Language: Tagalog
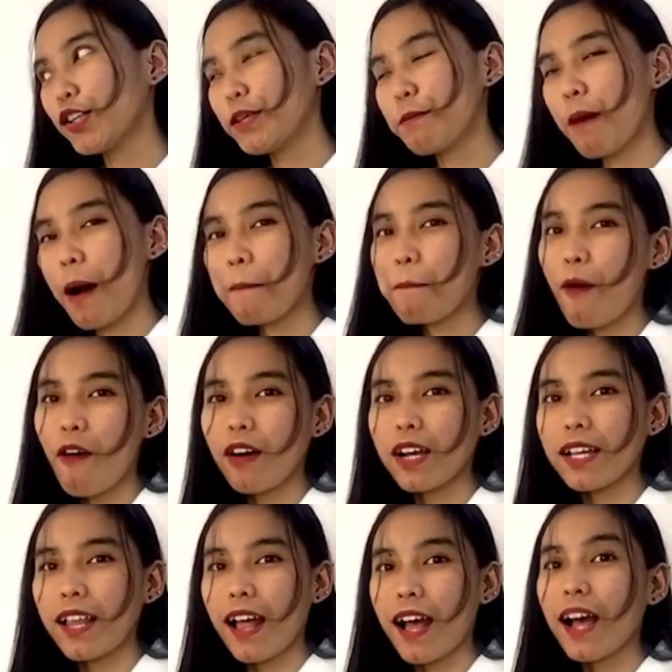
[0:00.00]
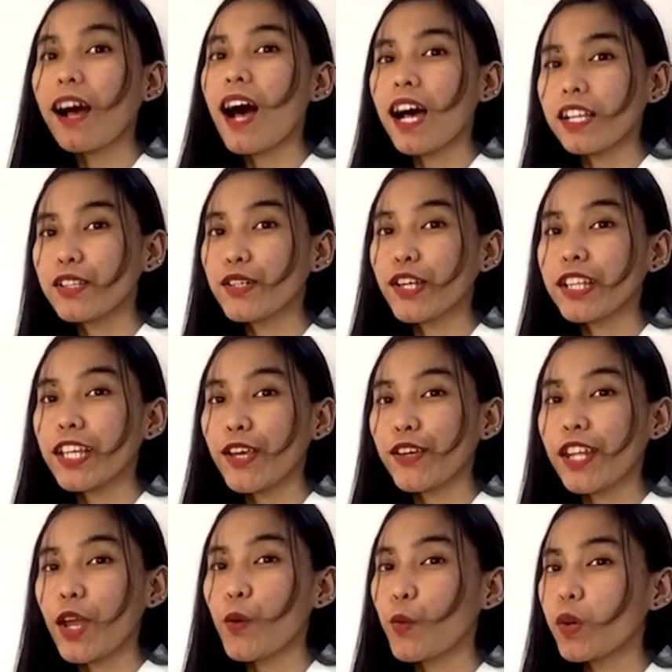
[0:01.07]
O ba diba, bongga na, ang Android
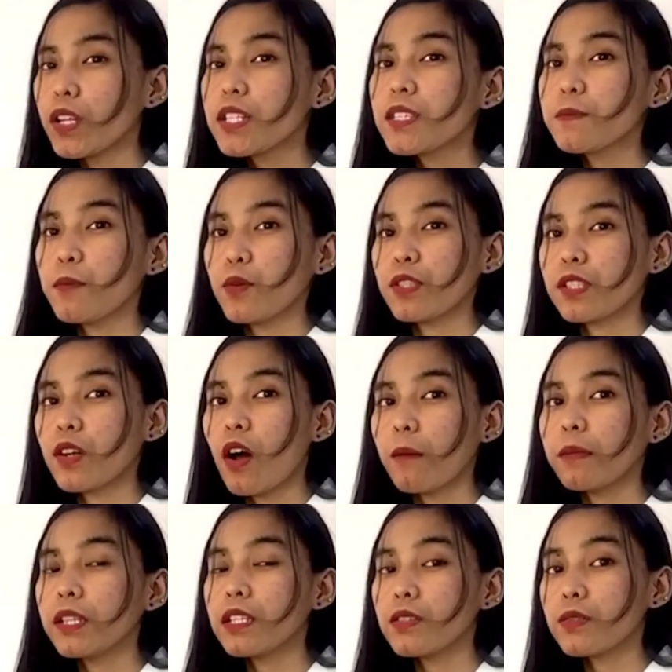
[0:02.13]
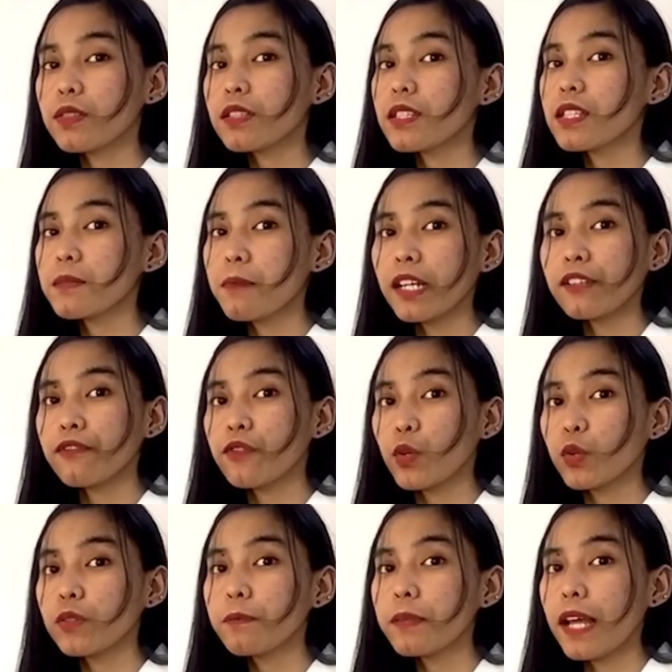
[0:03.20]
ngayon ay world's most commonly used
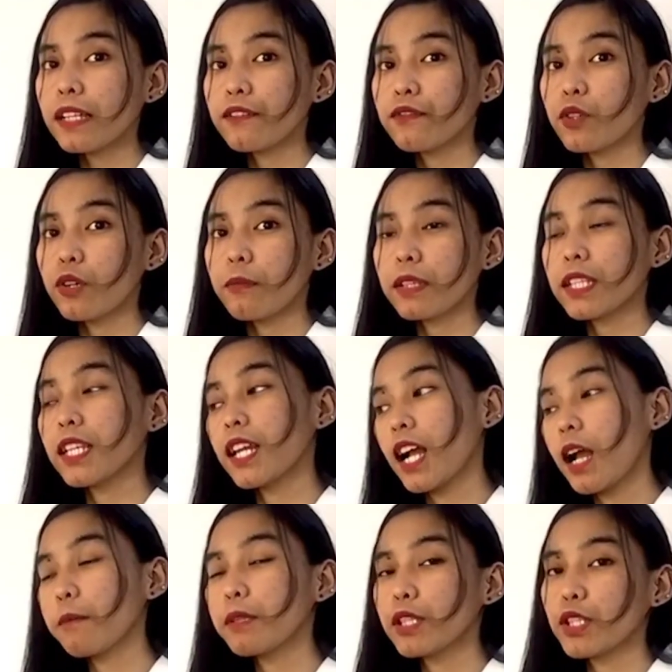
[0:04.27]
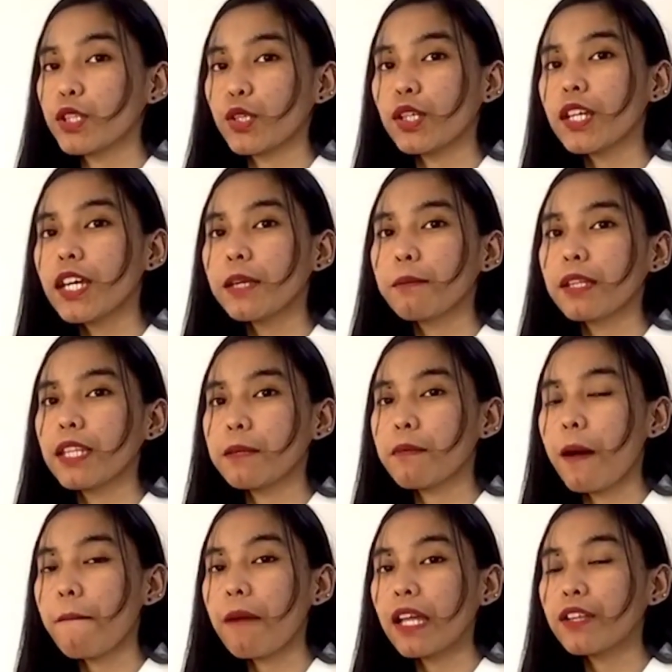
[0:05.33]
smartphone platform at ginagamit ito ng iba't
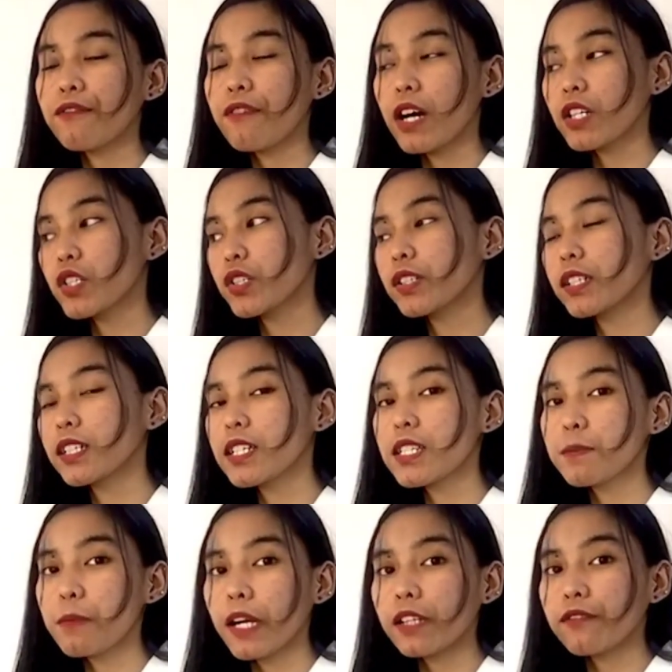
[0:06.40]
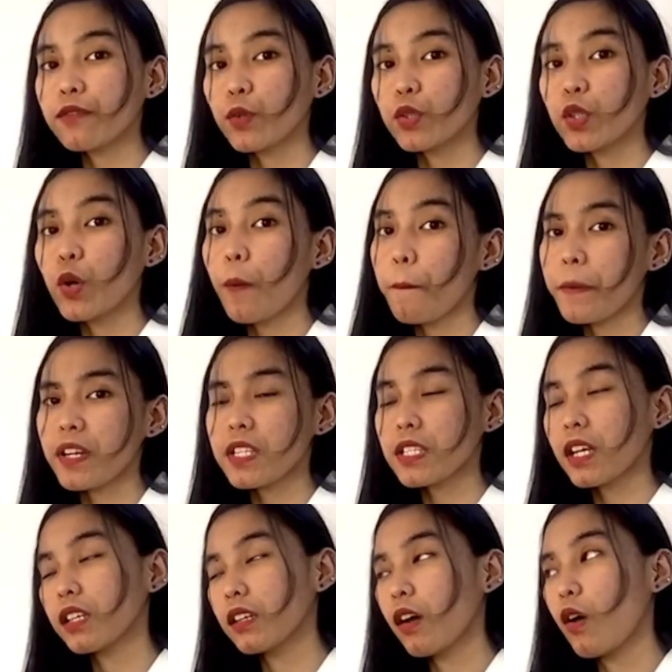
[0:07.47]
ibang manufacturer ng smartphone compared
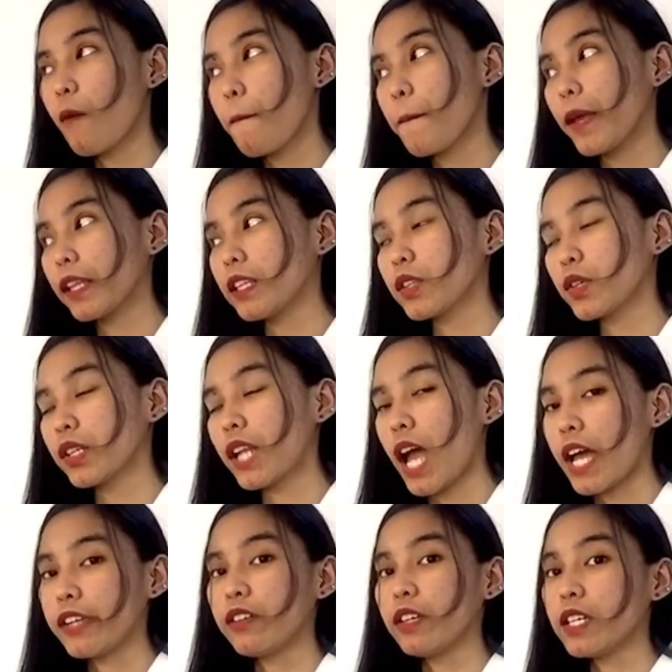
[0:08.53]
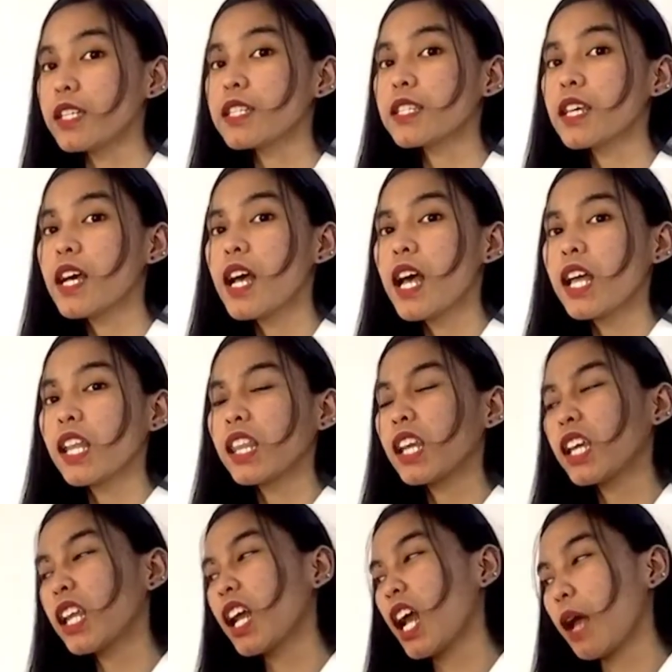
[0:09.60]
sa kanyang competitor na iOS na
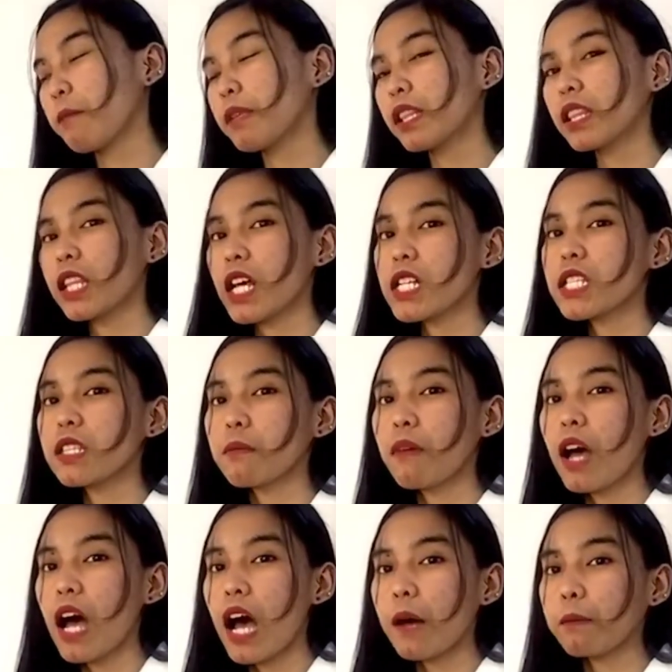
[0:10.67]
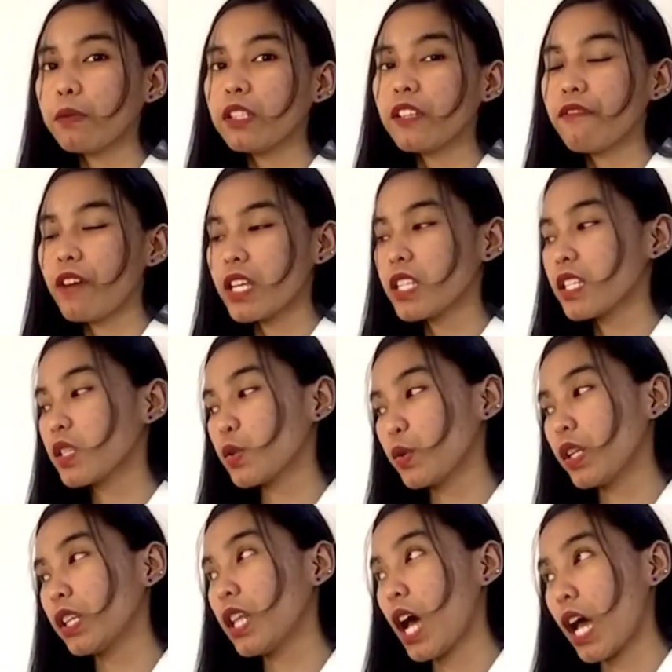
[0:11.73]
ginagamit lang sa mga Apple devices
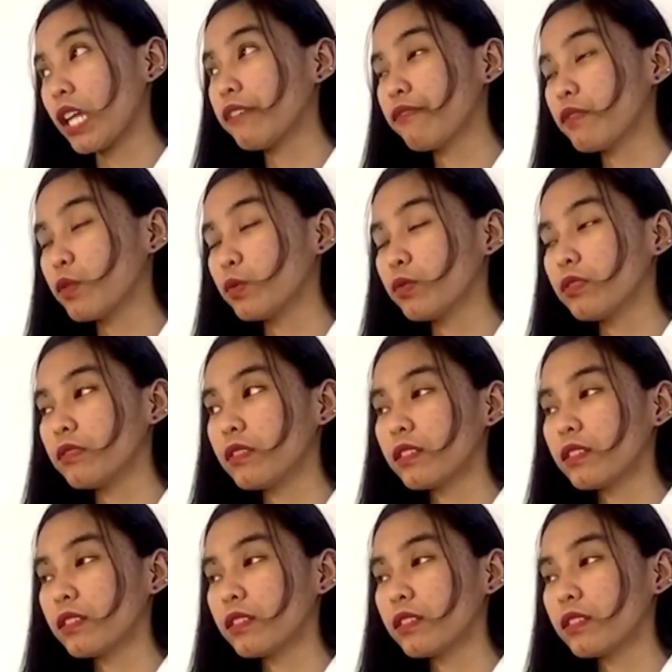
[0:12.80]
tulad ng iPhone.